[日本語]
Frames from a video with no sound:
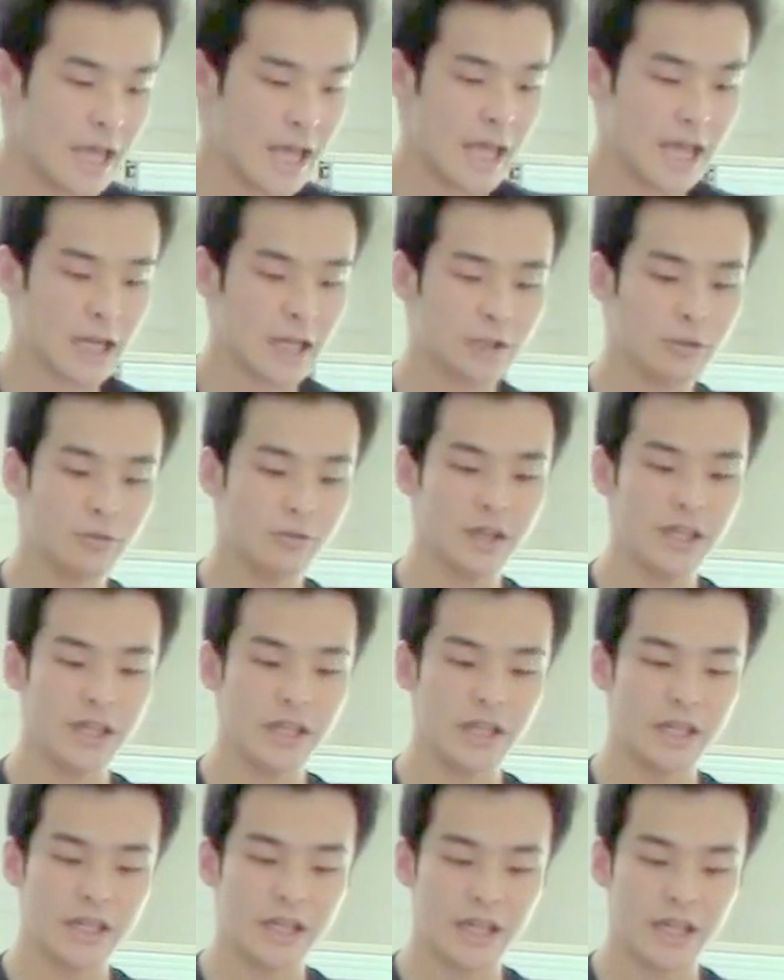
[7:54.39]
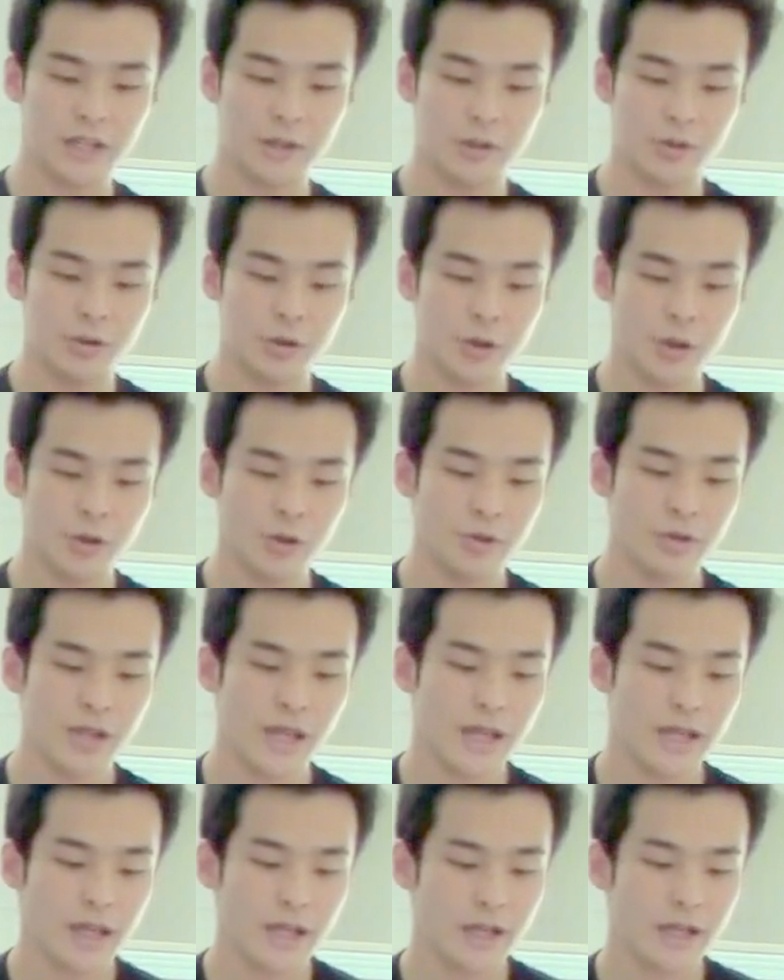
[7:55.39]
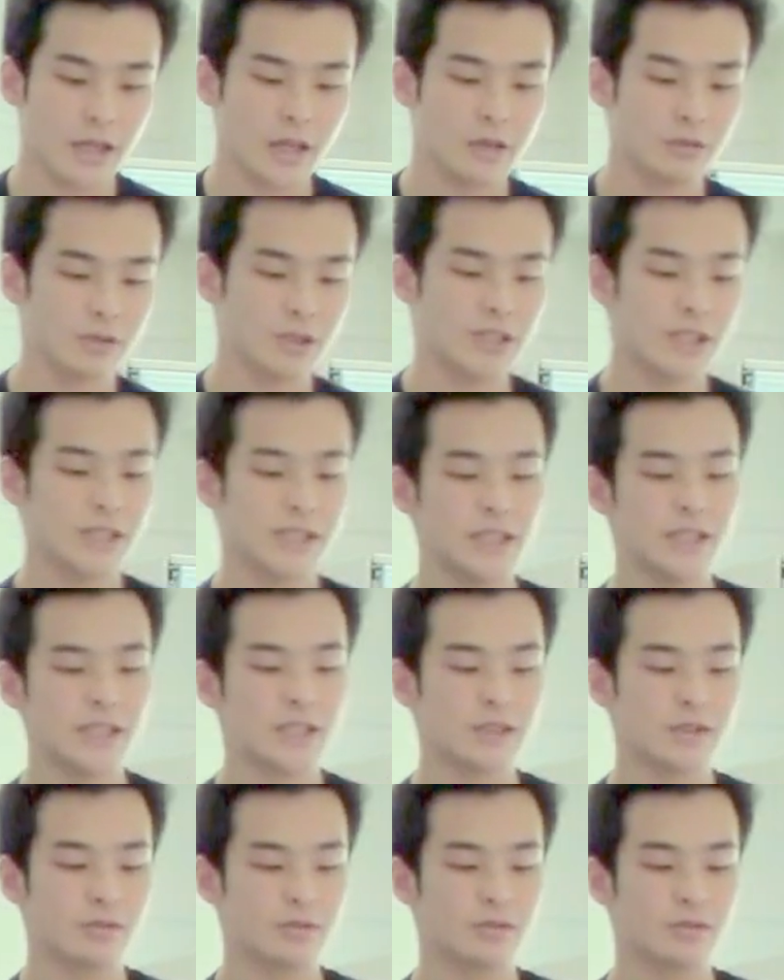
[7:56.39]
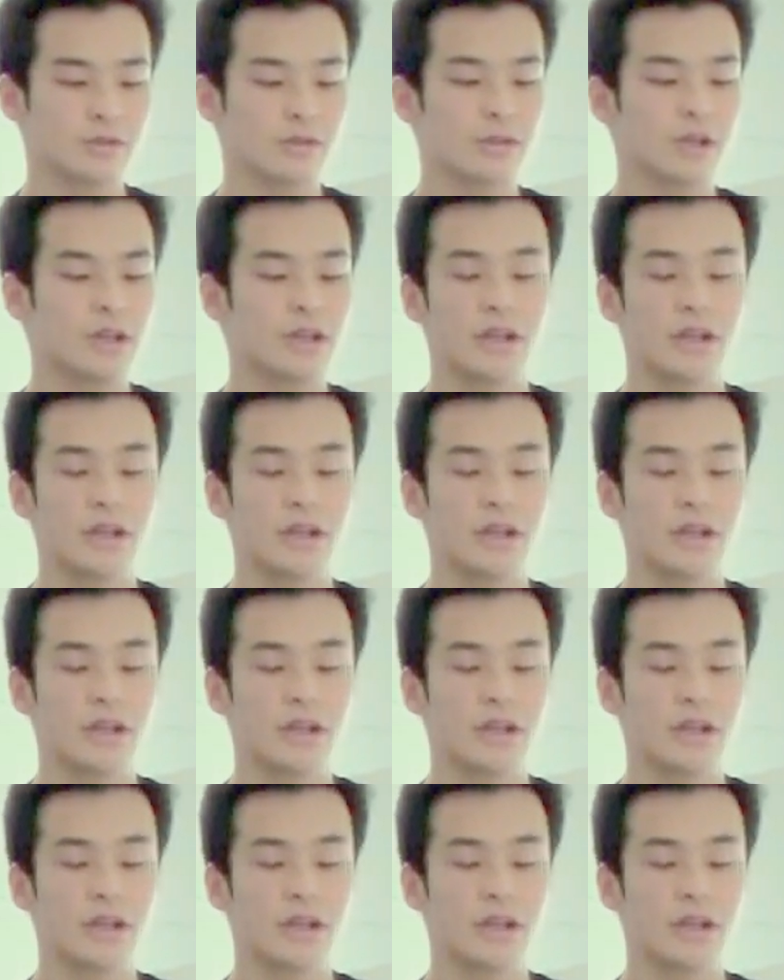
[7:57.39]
えー、カテゴリー間の兄弟関係を事前知識と